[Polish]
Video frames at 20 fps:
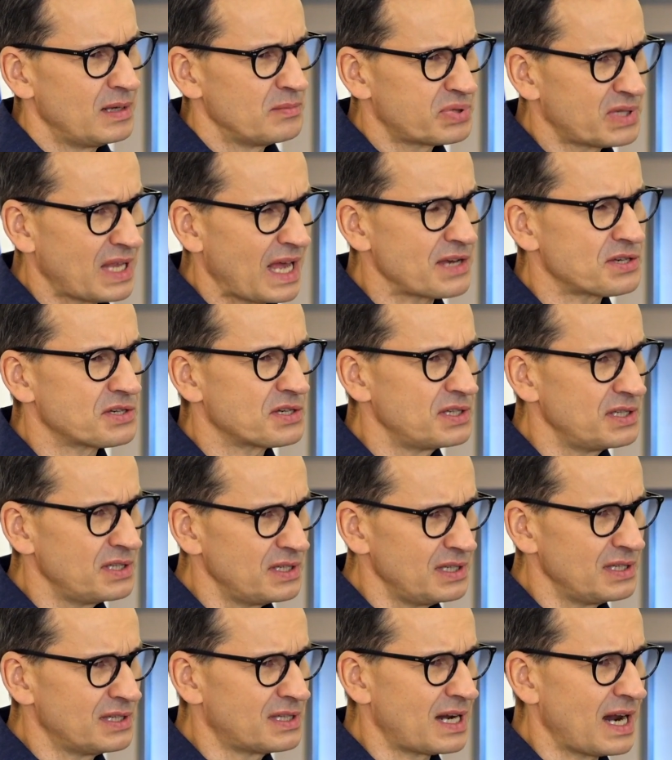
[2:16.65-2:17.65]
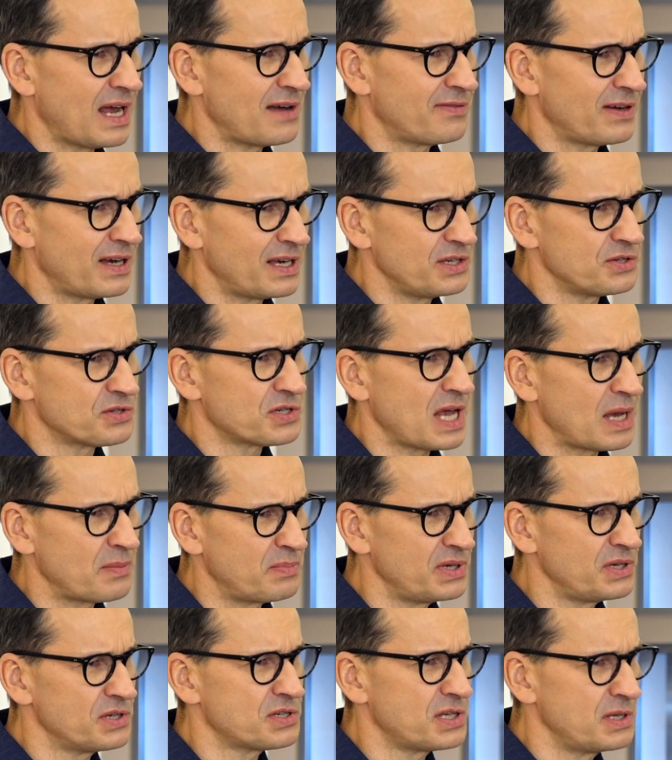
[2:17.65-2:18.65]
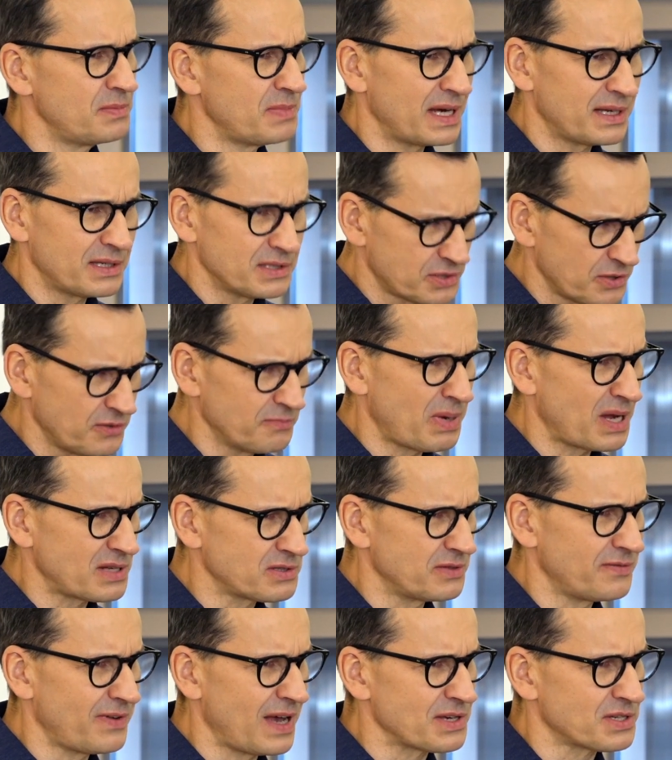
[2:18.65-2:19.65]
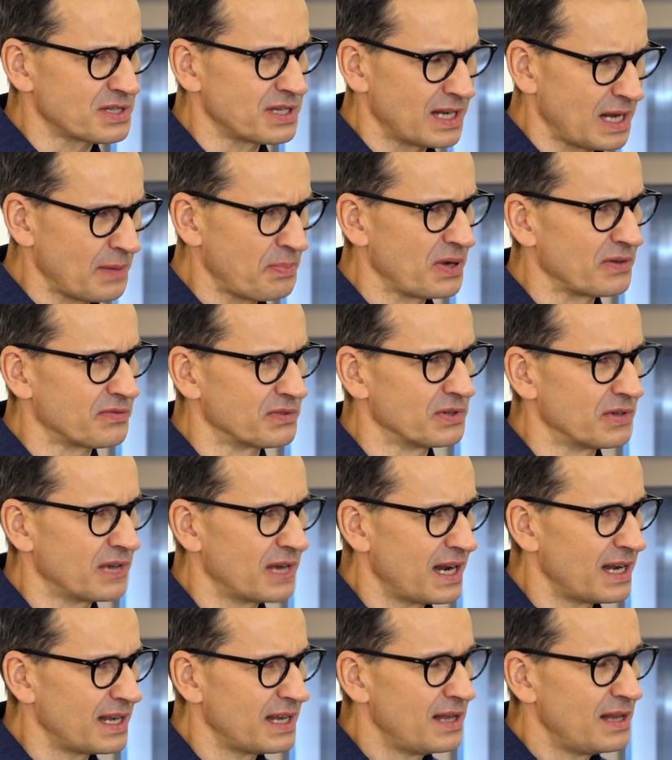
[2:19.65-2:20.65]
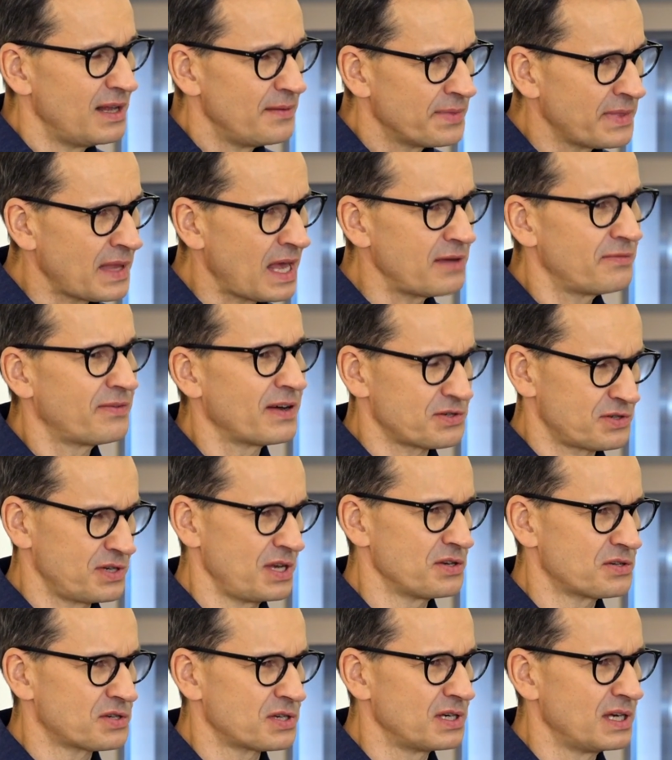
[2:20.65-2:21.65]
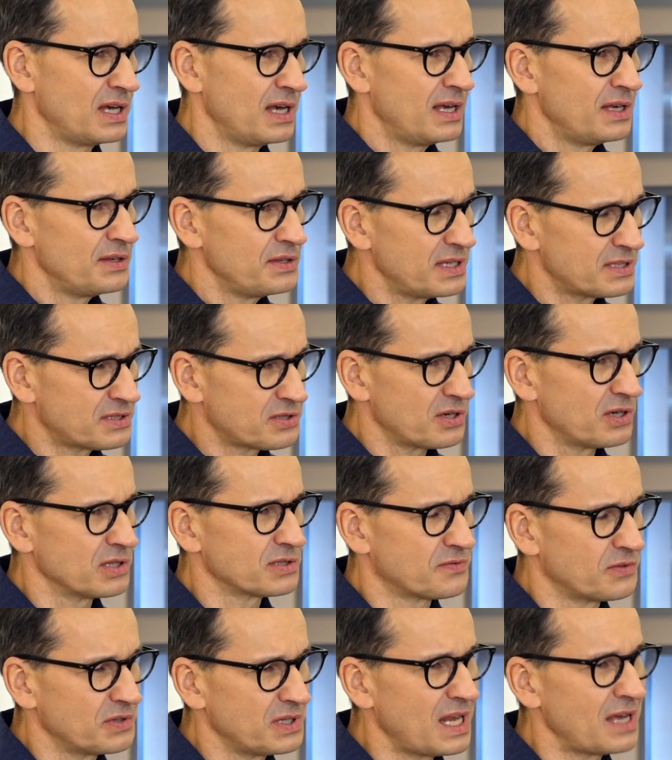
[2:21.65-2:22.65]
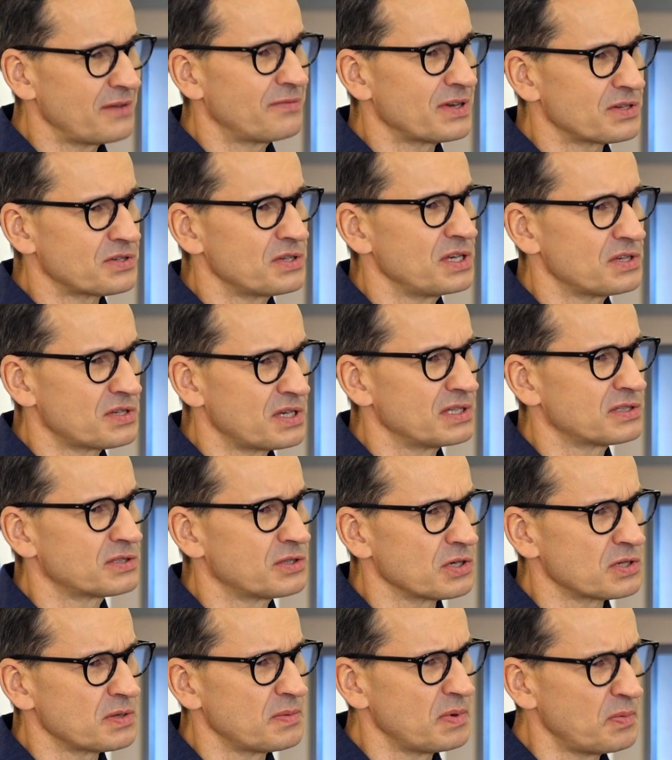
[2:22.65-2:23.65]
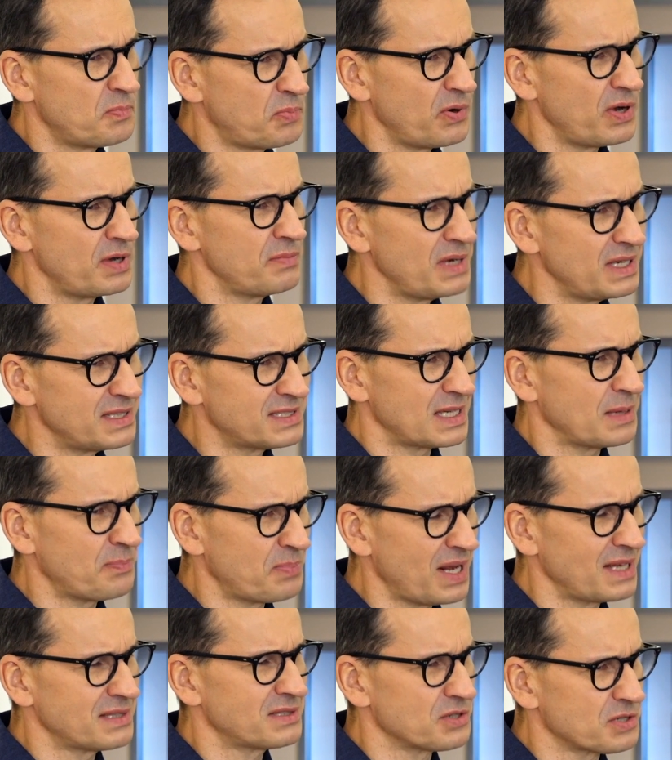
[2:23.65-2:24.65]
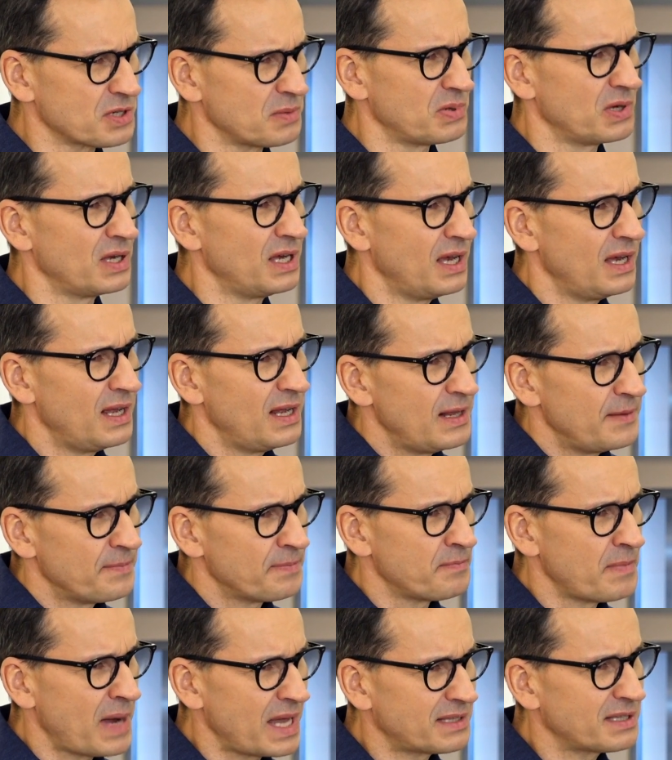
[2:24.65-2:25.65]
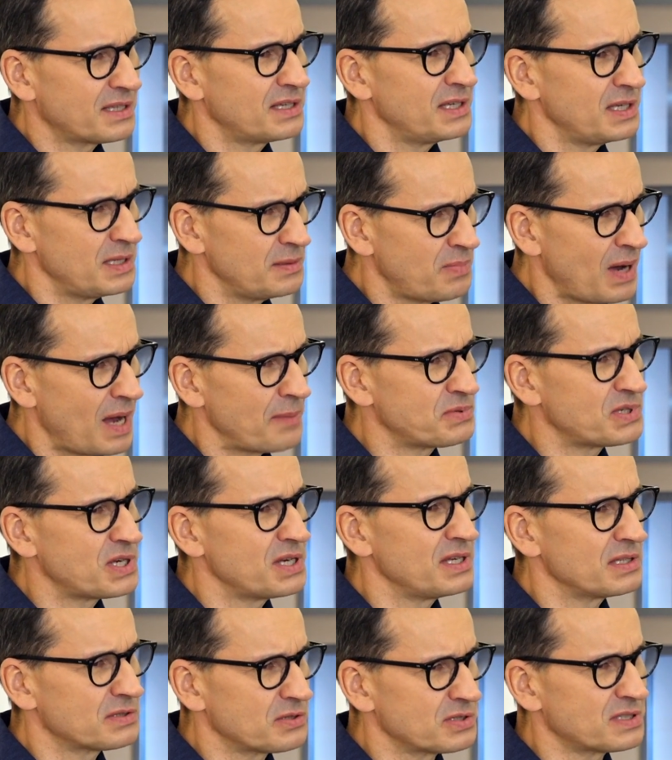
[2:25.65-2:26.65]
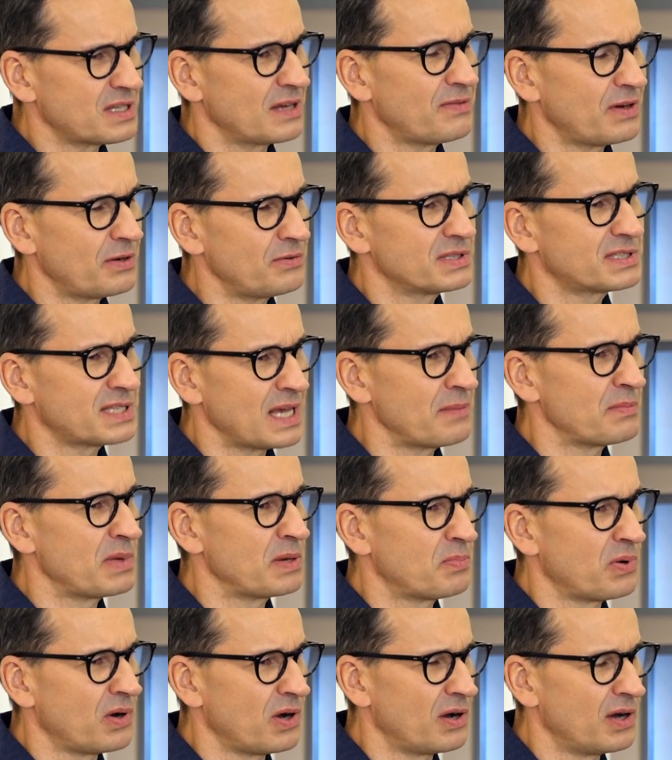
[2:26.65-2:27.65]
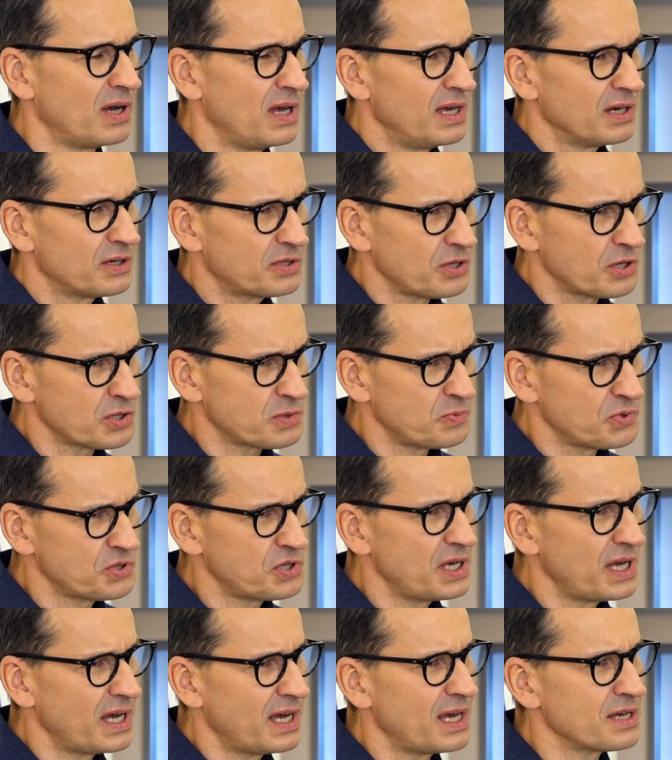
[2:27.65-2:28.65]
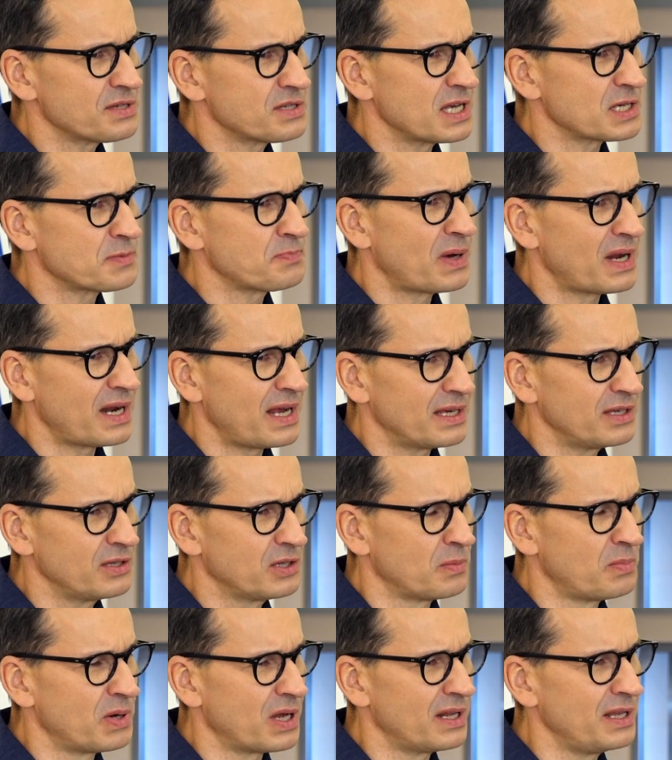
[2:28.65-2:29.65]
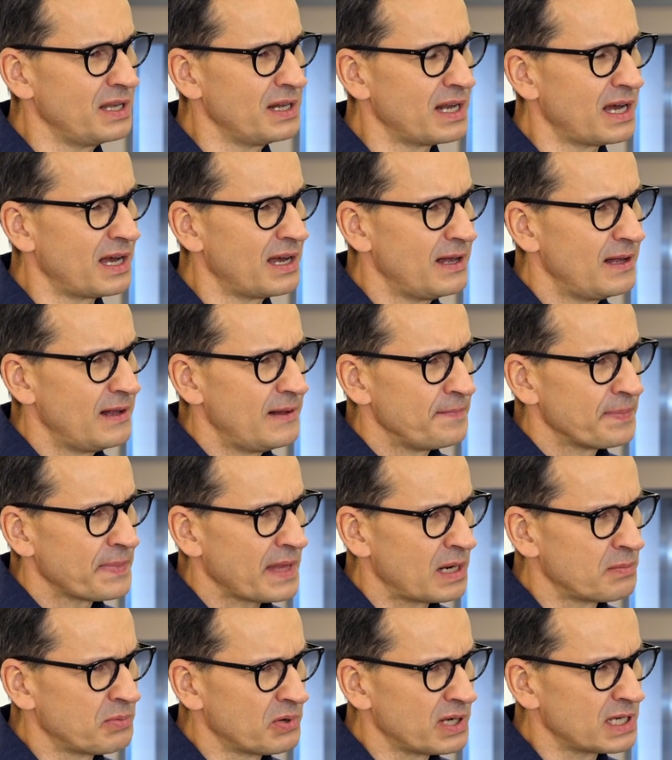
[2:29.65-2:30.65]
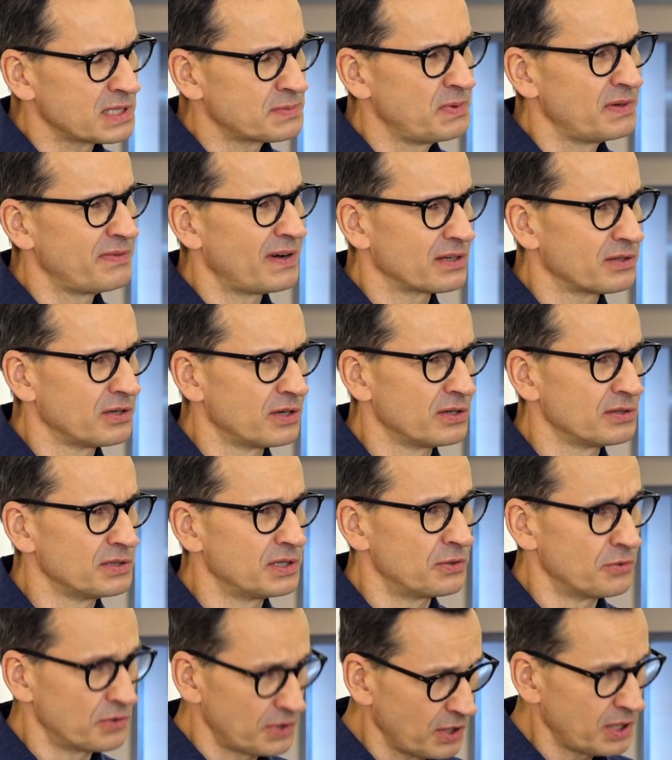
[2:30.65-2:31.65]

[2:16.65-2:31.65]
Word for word: Ptaszki i trawa i żaby i ślimaki są bardzo ważne, na pewno, ale najważniejszy jest rozwój, najważniejsze jest to, żeby były miejsca pracy, żeby matki i babcie nie zostawały same, bo ktoś musi jechać na szparagi do Berlina albo na zmywak do Londynu.